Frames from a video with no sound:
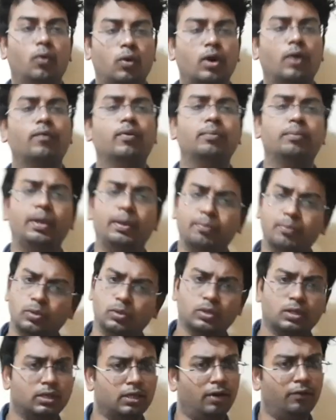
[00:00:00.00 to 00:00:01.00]
ఒక
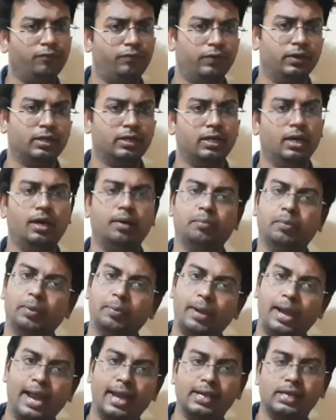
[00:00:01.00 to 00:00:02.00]
మేము కంఫర్ట్గా
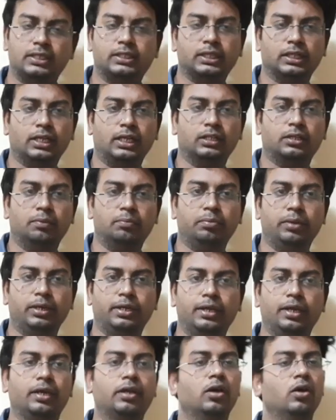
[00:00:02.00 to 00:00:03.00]
మేము హ్యాండిల్ చేయగలుగుతాం
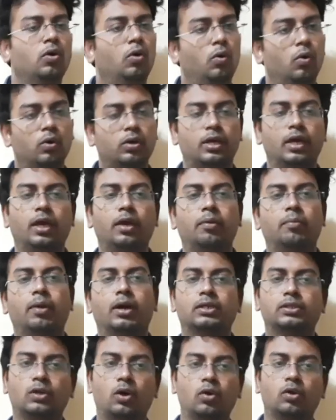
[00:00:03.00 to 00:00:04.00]
బీటెక్ ఓకే
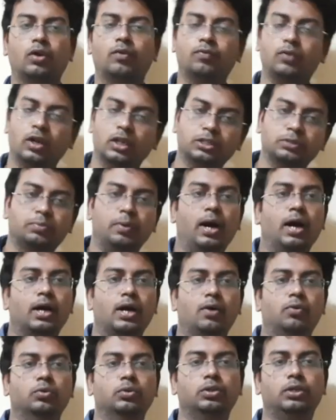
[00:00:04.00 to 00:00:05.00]
మాకు సౌండ్ ఆఫ్ నాలెడ్జ్
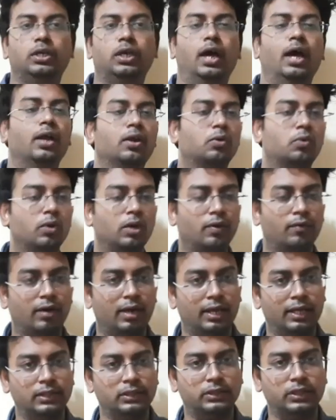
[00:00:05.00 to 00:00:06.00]
బాగా ఉంది అనుకున్న
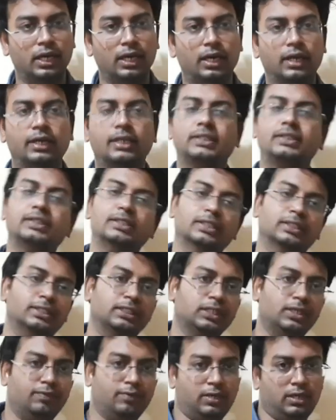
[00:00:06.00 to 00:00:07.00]
వాళ్ళు ఏం చేయాలంటే
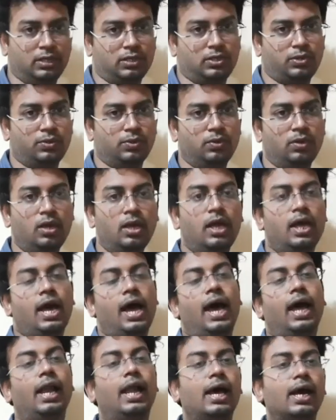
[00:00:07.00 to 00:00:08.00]
సిఎస్సికి వెళ్ళచ్చు
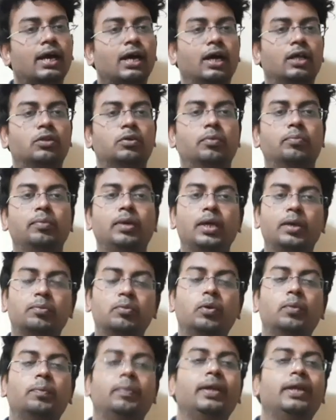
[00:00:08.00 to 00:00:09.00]
అలా కాదు
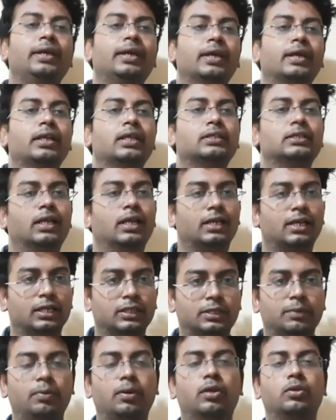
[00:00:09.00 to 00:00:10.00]
మేము బీటెక్ని చాలా
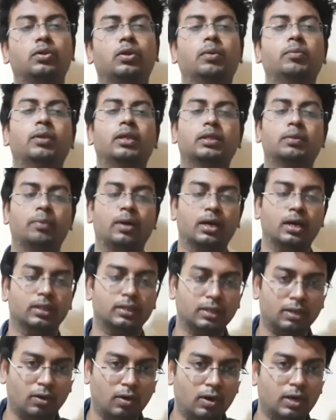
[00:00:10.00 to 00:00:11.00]
కష్టపడుతున్నాం లేదా మాకు
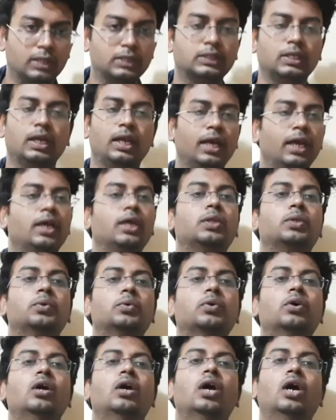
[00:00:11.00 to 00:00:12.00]
అంత నాలెడ్జ్
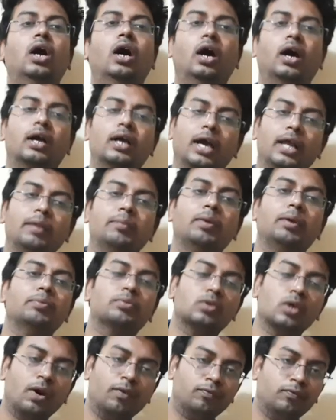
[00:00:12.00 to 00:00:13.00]
లేదు కానీ
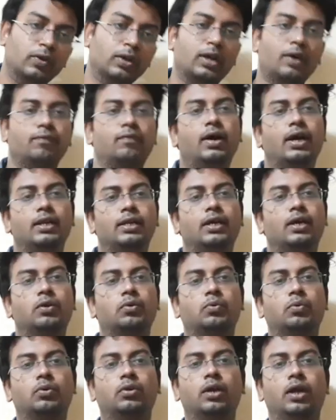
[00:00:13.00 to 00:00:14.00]
మేము సాఫ్ట్వేర్ అవ్వాలి
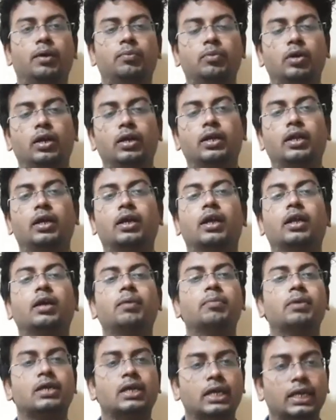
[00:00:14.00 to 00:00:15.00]
అనుకుంటున్నాము అంటే
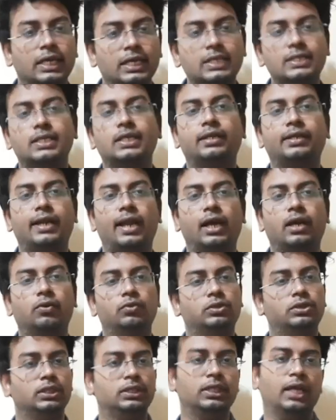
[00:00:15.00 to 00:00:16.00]
కనుక మీకు ఈజీ
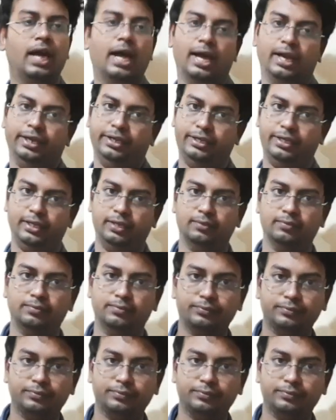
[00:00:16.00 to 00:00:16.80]
ట్రాక్ వచ్చేసి ఐటీ